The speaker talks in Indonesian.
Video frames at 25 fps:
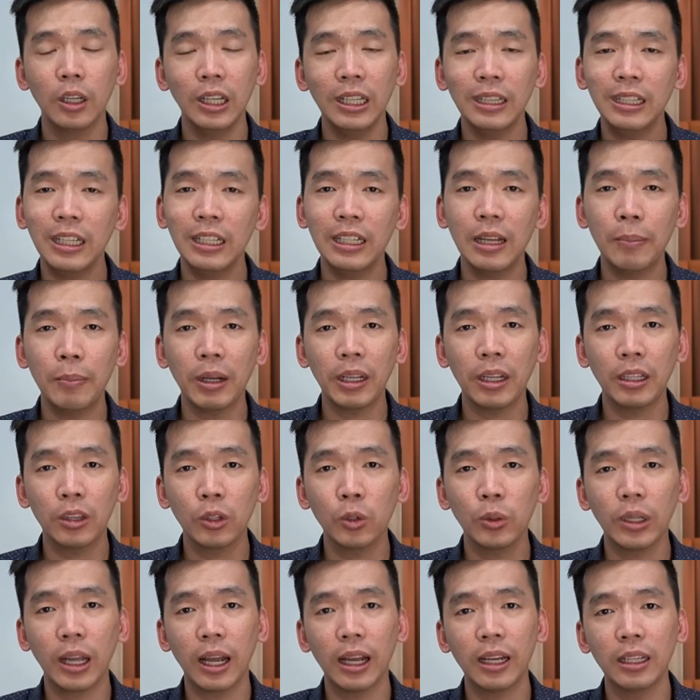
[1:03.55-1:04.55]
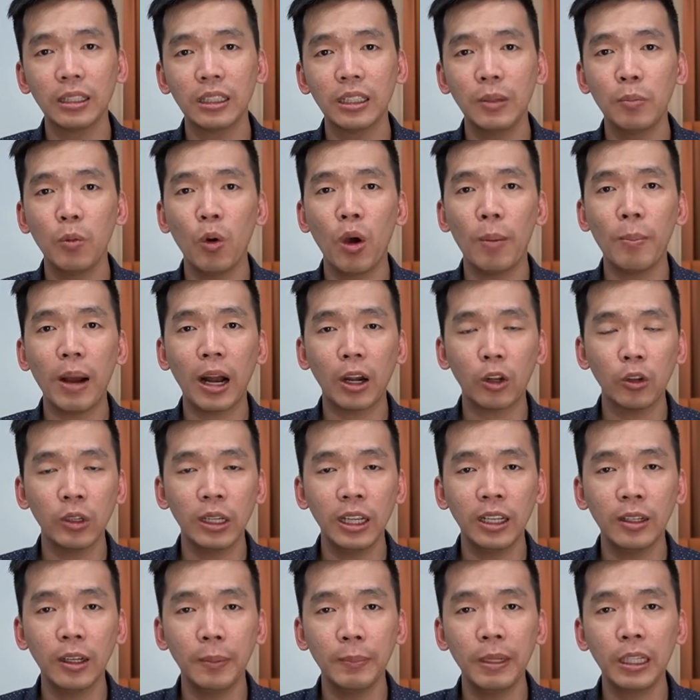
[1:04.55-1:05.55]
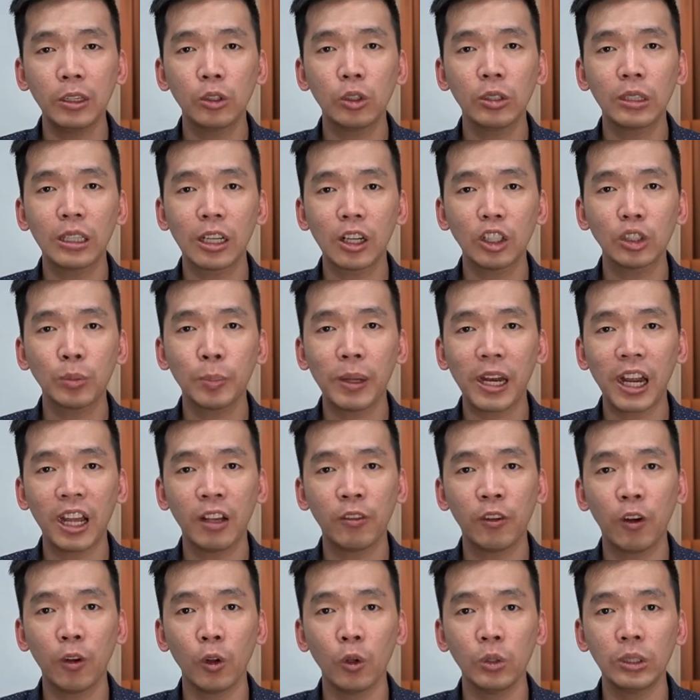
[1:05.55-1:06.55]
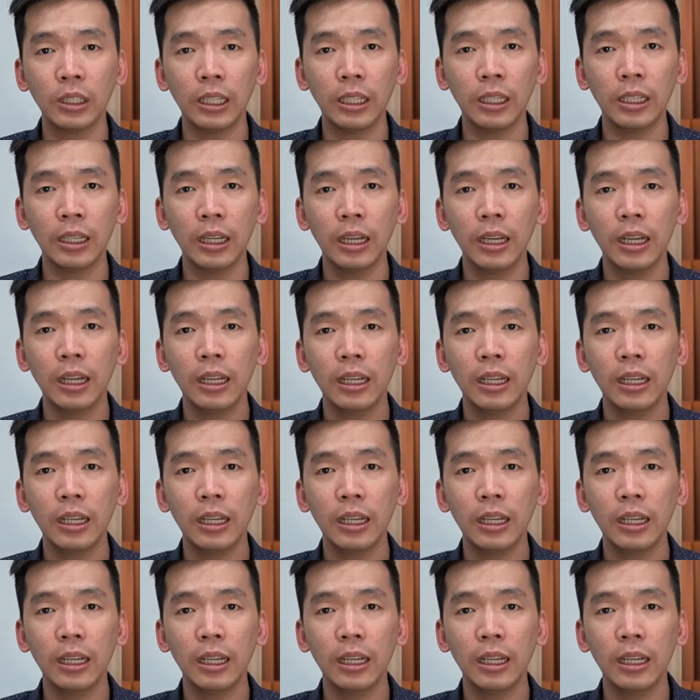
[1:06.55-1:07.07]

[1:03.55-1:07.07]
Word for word: Intinya begitu ya, semua makhluk hidup itu terus berevolusi.